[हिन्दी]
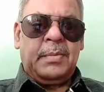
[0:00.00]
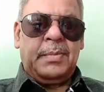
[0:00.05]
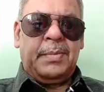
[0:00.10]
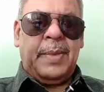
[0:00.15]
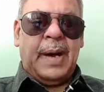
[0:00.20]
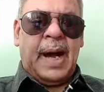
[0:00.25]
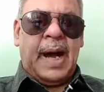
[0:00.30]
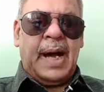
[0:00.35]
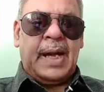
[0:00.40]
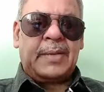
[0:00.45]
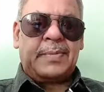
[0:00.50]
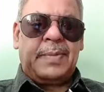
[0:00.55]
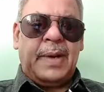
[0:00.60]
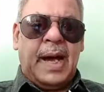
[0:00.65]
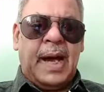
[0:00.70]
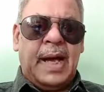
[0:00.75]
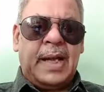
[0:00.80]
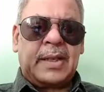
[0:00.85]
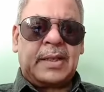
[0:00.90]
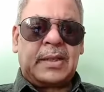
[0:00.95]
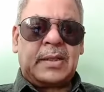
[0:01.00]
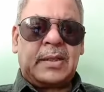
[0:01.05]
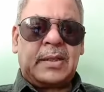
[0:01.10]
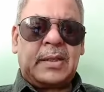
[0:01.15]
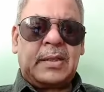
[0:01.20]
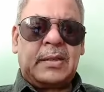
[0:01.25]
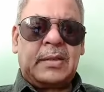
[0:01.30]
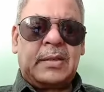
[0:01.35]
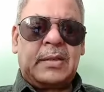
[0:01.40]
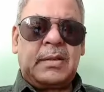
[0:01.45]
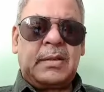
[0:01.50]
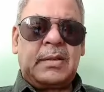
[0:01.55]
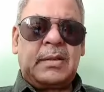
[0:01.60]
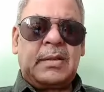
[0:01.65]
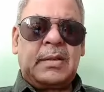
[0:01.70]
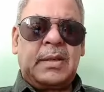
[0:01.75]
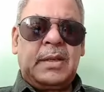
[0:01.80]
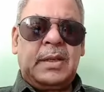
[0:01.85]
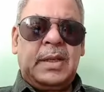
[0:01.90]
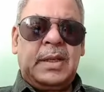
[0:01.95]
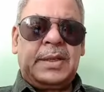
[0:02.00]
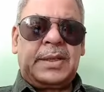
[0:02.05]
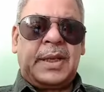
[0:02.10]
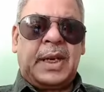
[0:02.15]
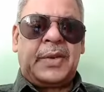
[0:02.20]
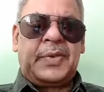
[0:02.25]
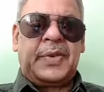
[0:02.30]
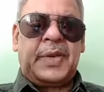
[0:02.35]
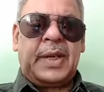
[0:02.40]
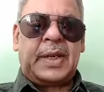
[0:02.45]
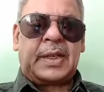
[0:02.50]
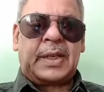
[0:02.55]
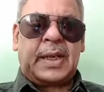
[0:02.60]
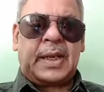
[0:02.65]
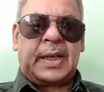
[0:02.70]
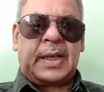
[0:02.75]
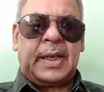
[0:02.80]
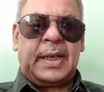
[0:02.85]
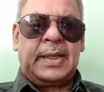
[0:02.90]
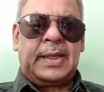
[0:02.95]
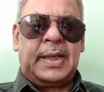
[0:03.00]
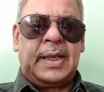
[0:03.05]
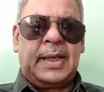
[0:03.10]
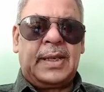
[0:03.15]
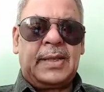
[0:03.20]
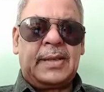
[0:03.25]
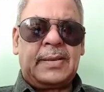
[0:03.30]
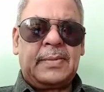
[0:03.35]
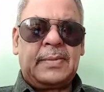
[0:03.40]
बार बार इंटरफेयर कर रही हैं